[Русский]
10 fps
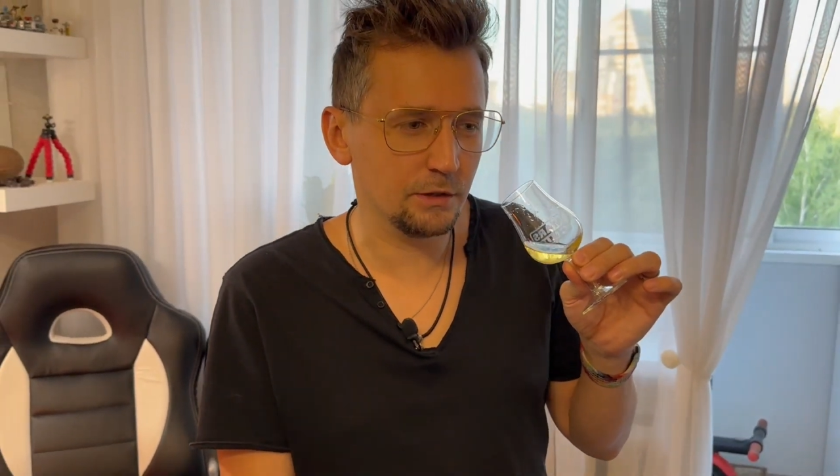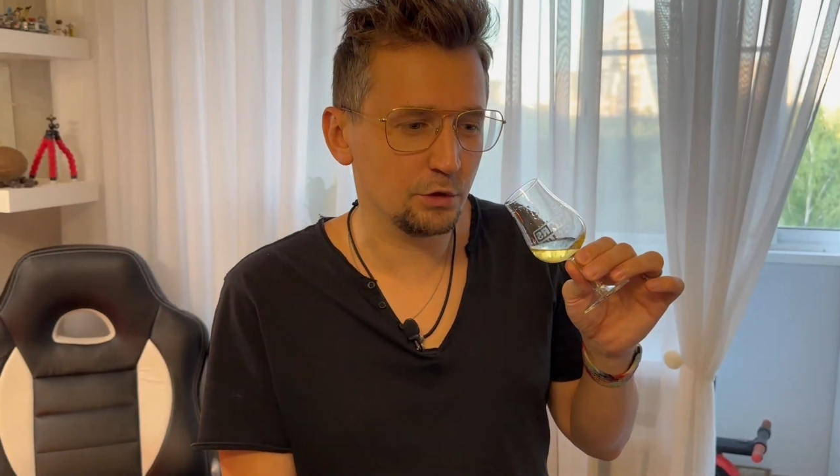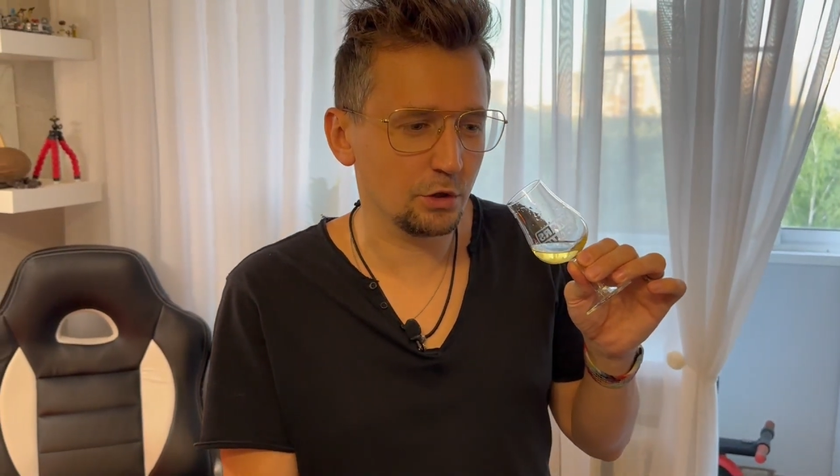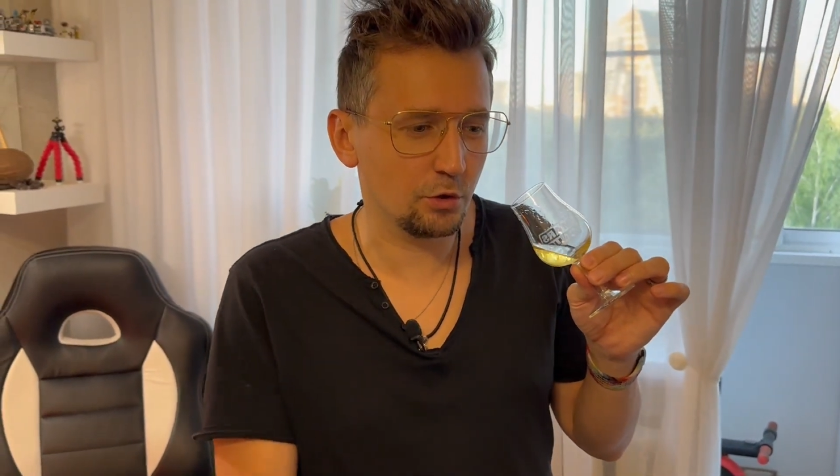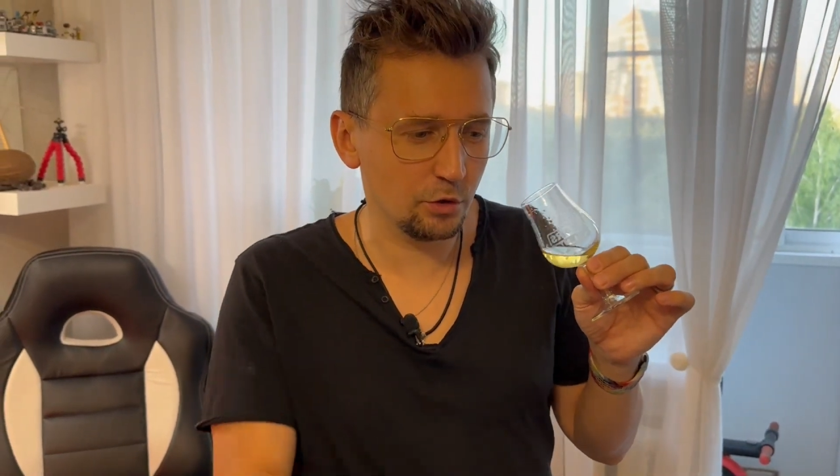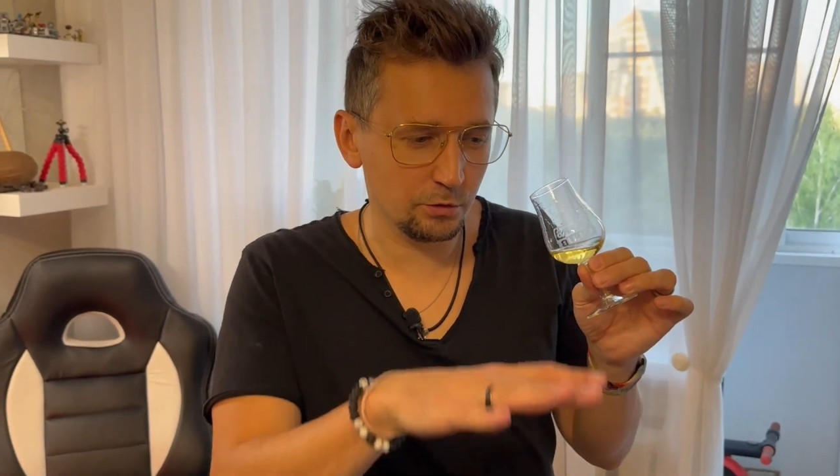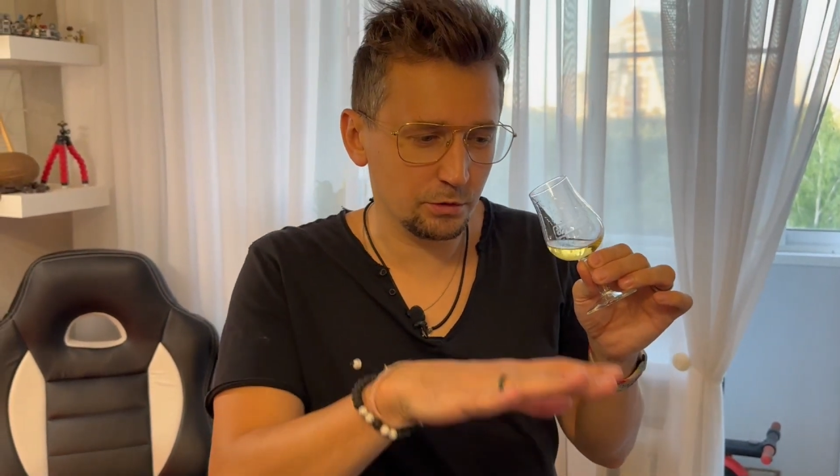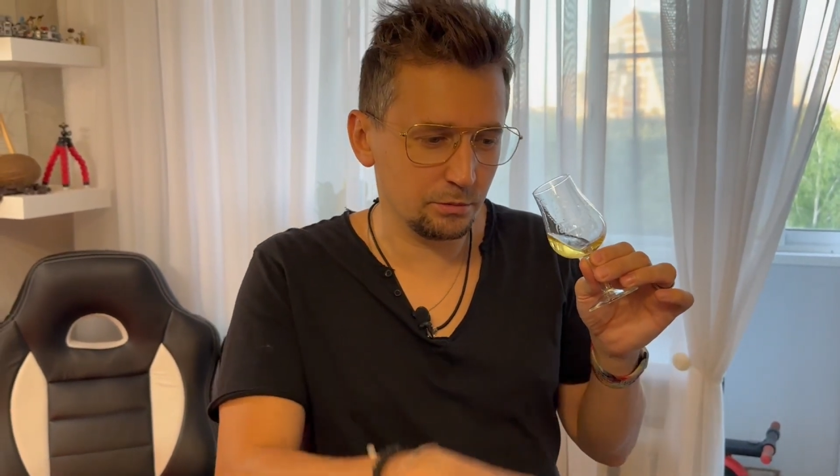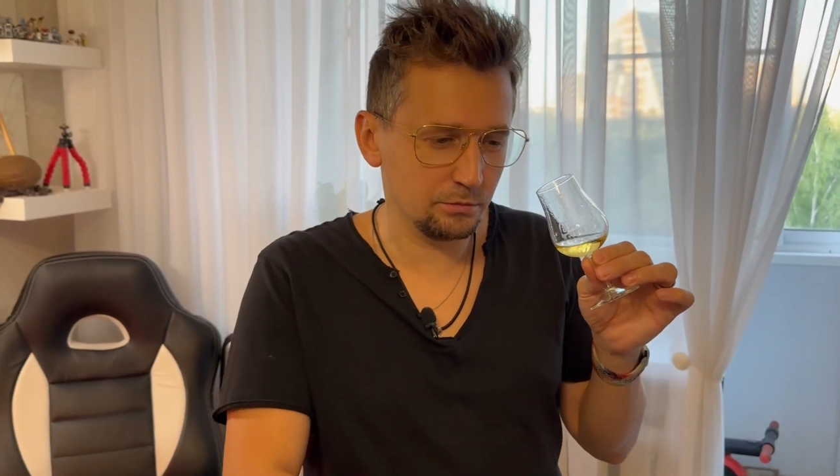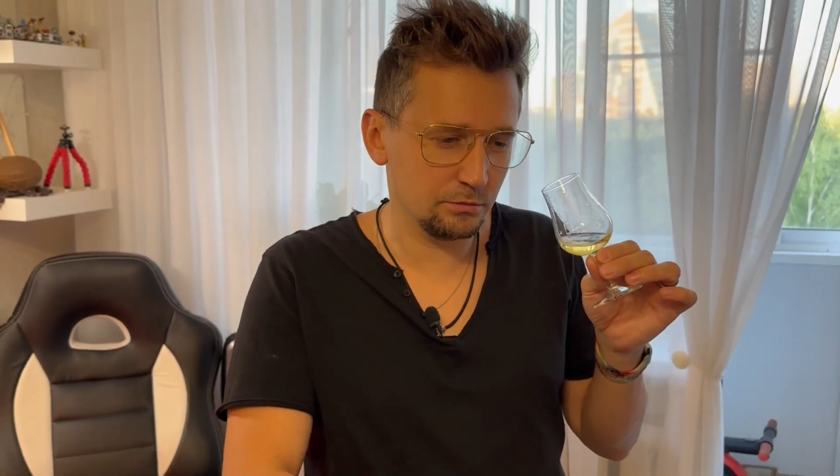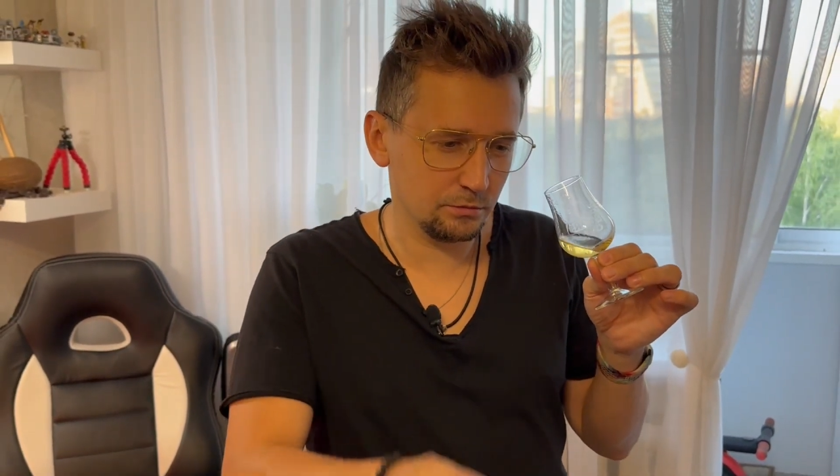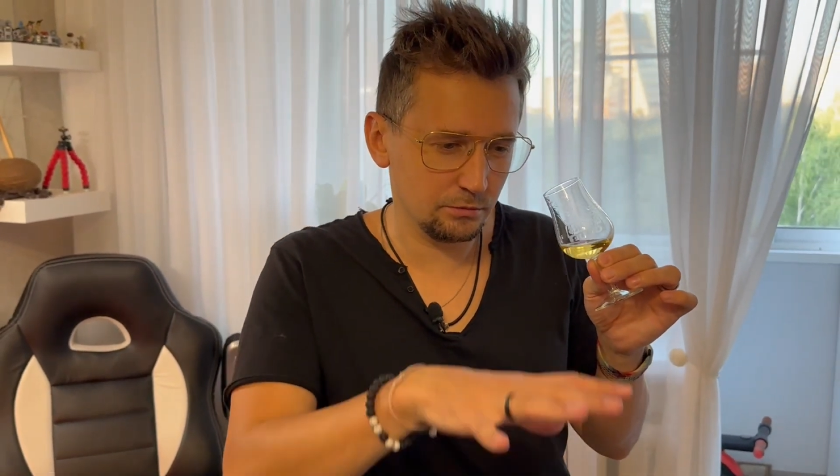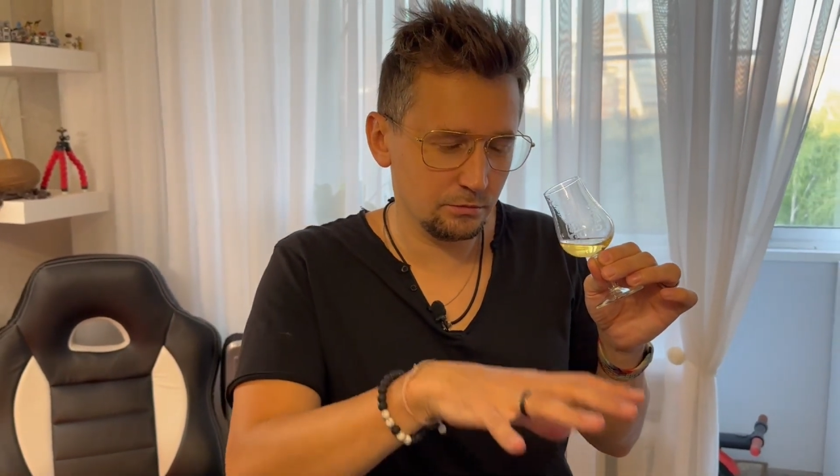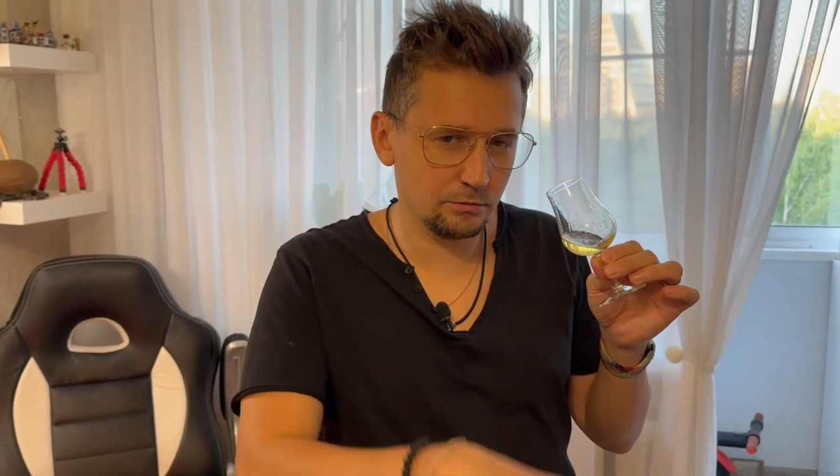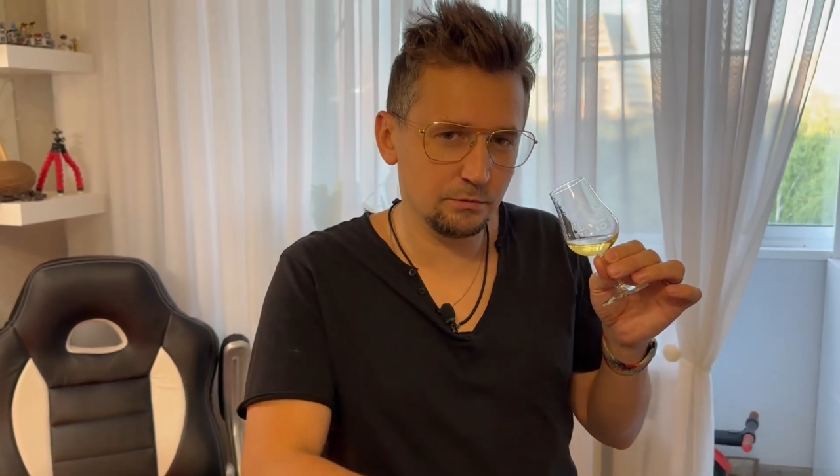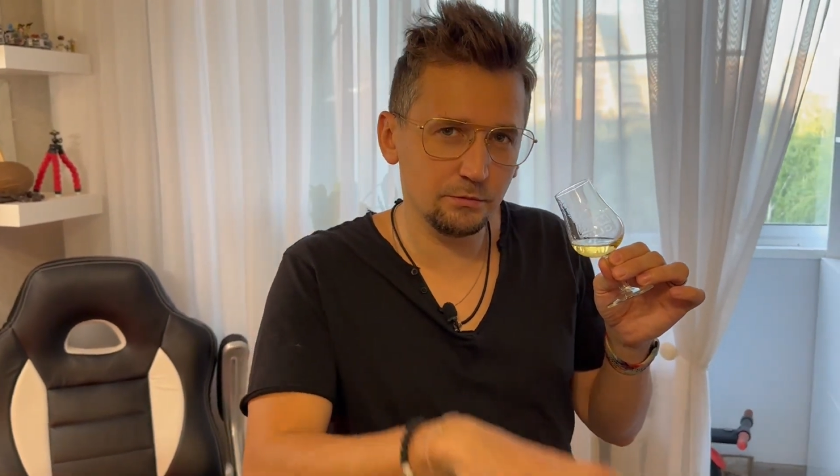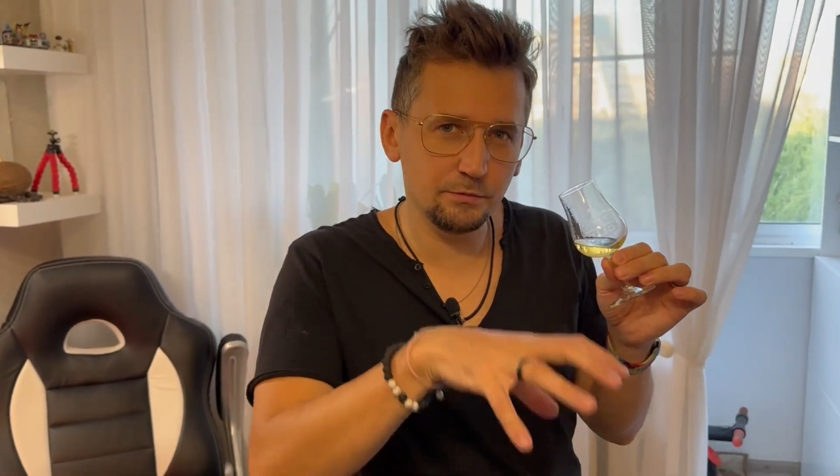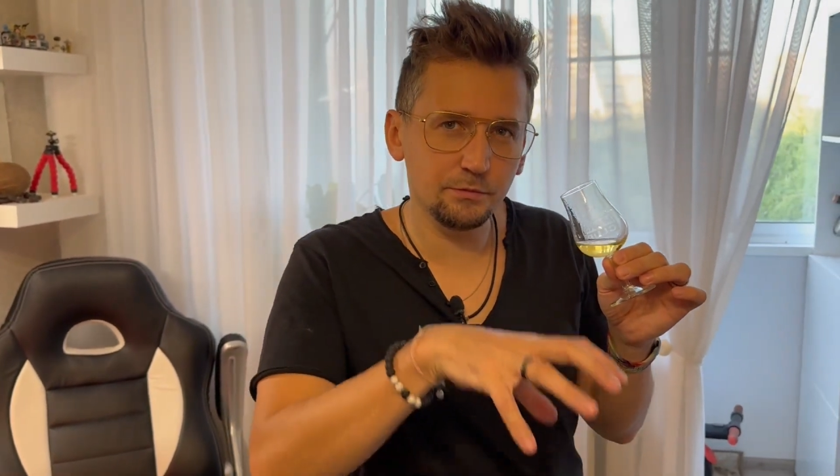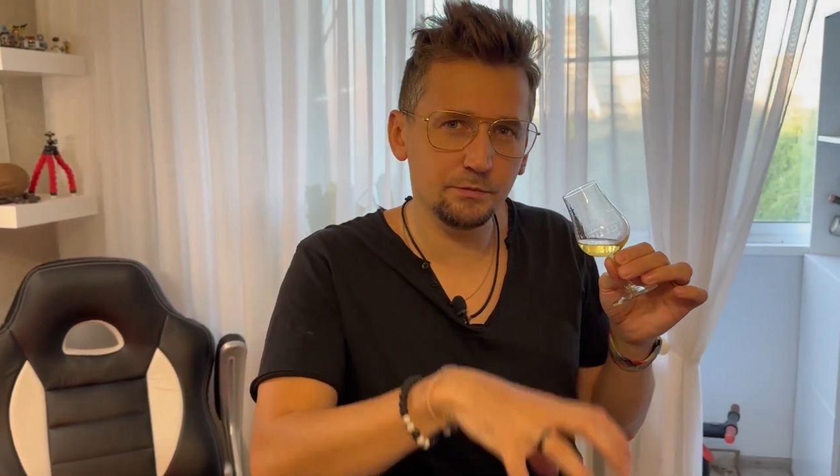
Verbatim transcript: все такое вот... Он вначале